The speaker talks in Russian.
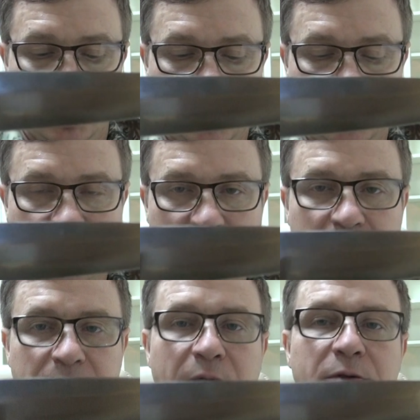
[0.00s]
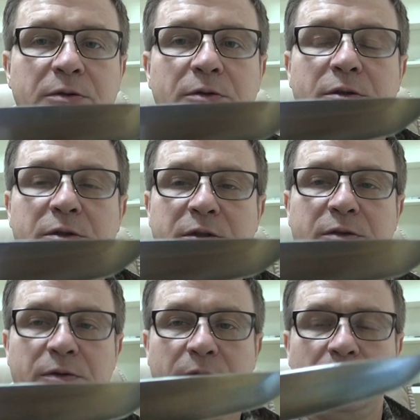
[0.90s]
Длина клинка у него
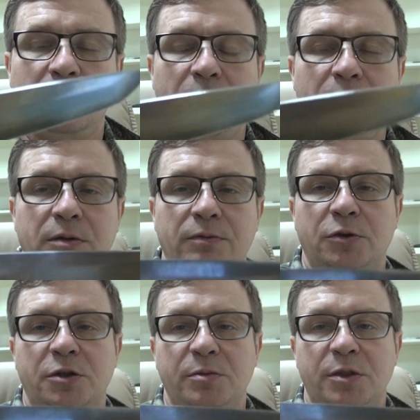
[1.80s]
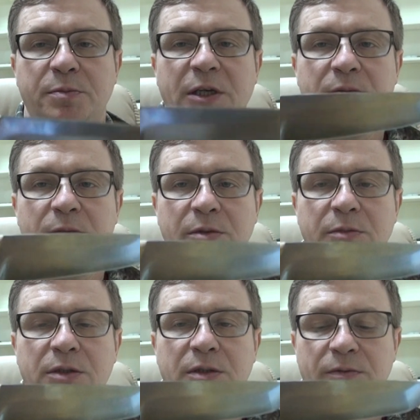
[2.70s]
85
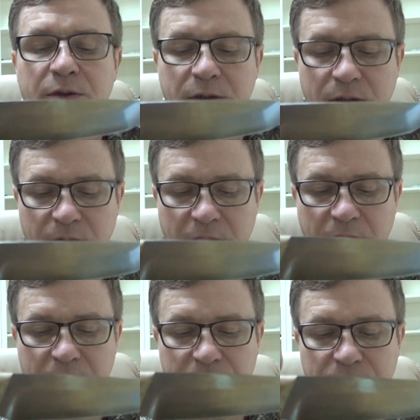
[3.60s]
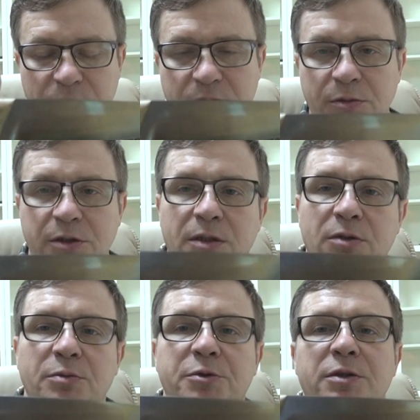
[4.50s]
мм, длина рукояти 80,
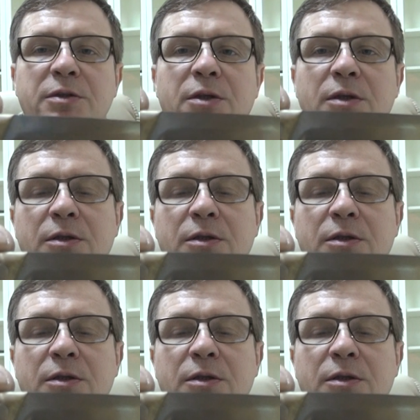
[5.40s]
общий